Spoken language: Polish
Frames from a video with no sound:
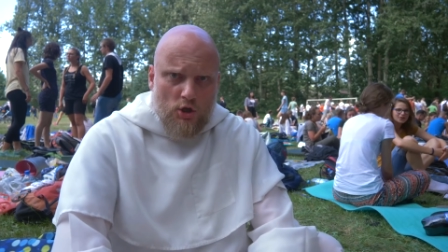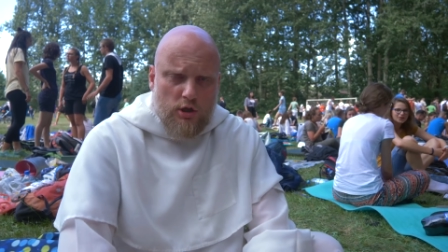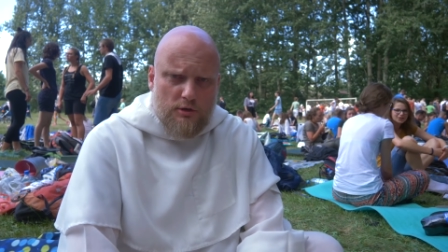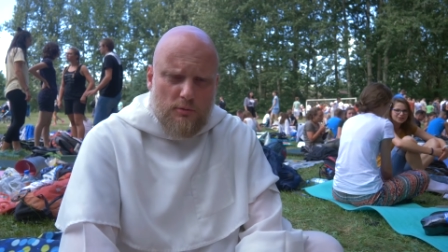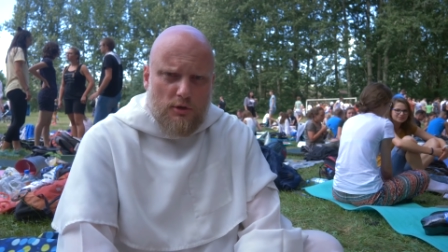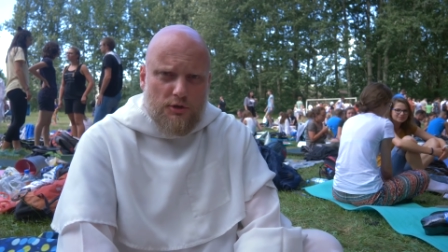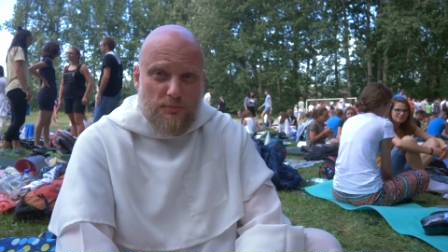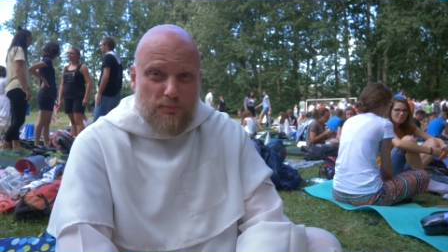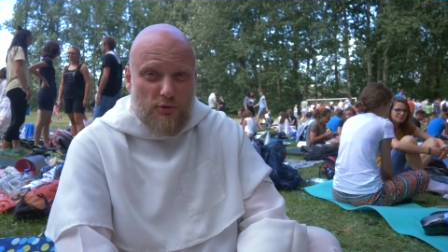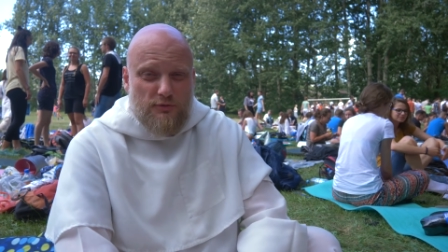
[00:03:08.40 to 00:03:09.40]
No dobrze moi
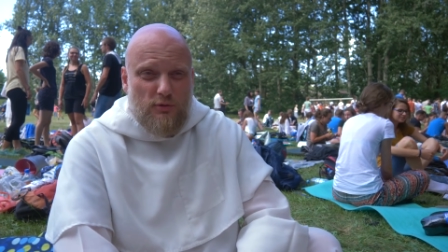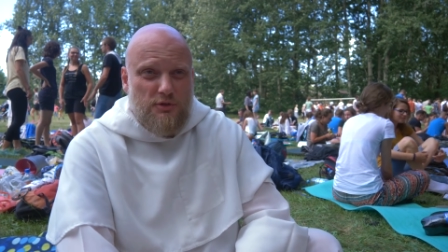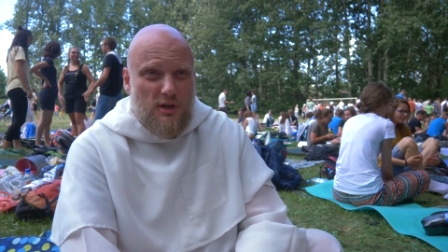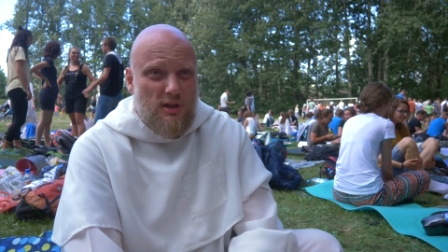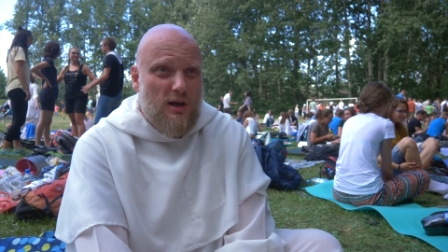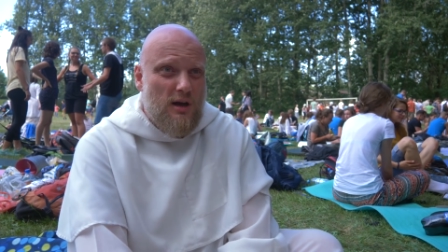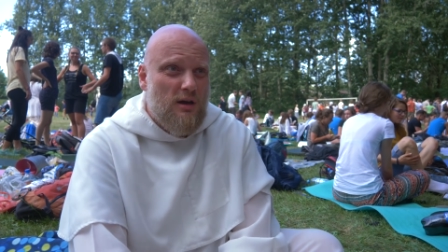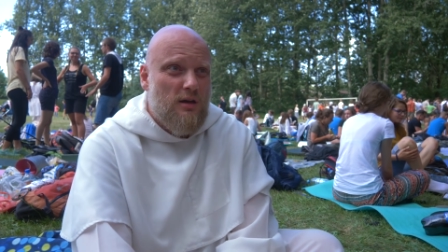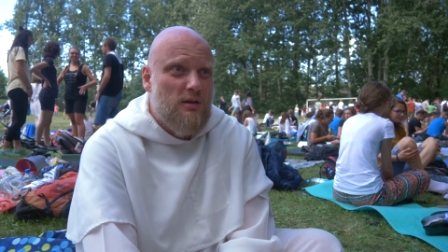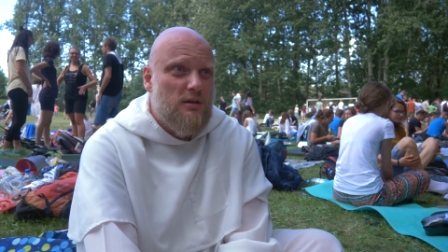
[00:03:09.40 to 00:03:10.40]
drodzy, pozwólcie
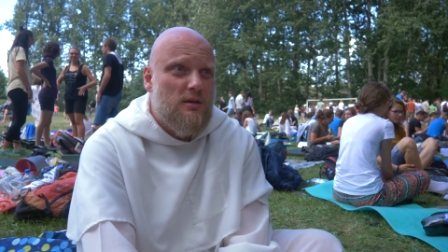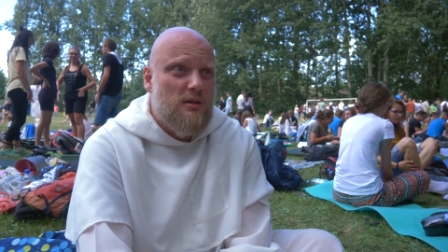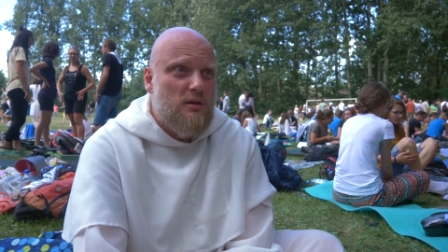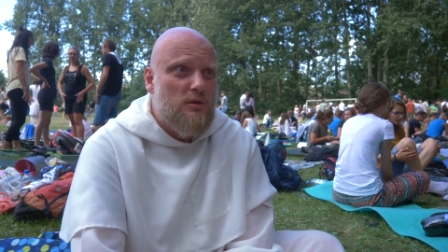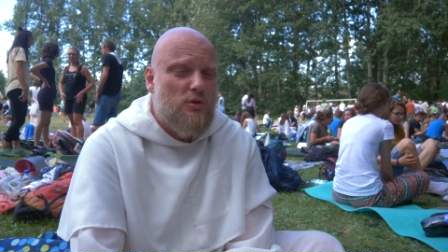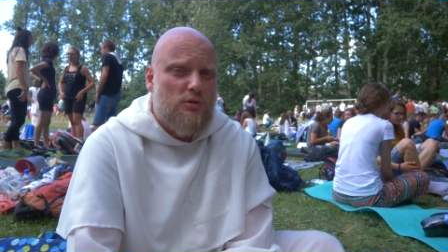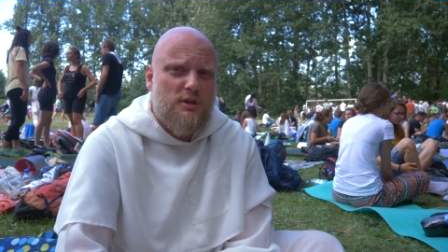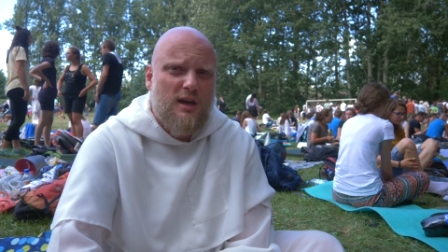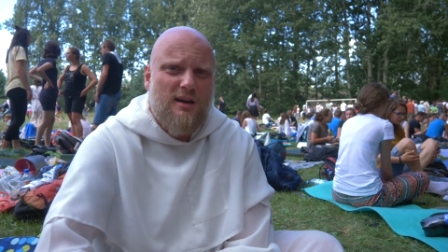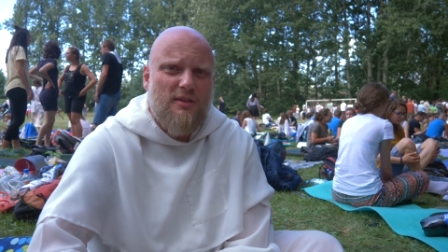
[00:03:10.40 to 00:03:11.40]
na y,
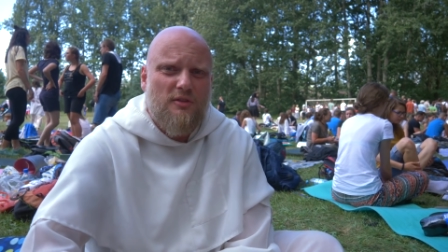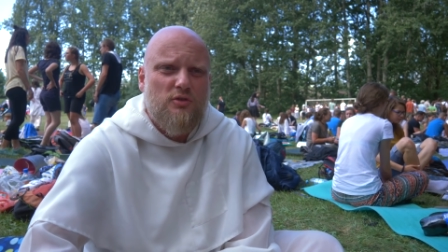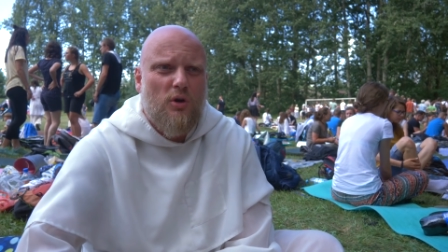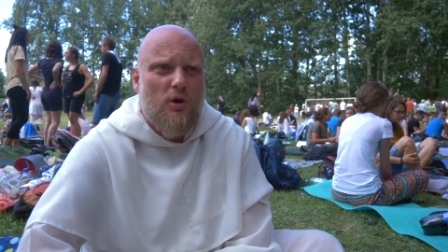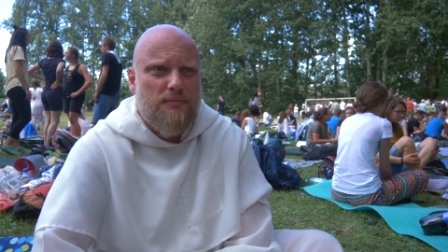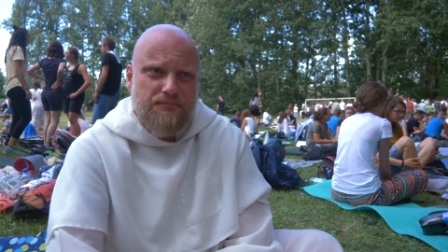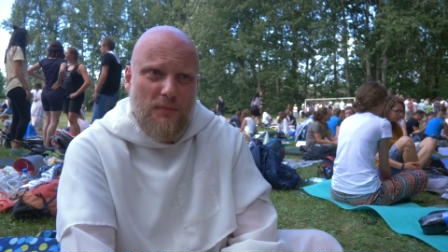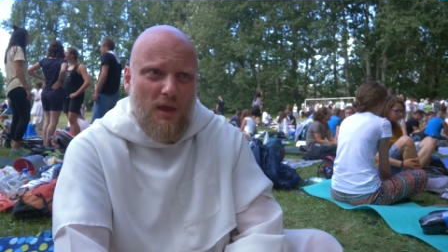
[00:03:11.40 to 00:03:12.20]
krótkie gadanko.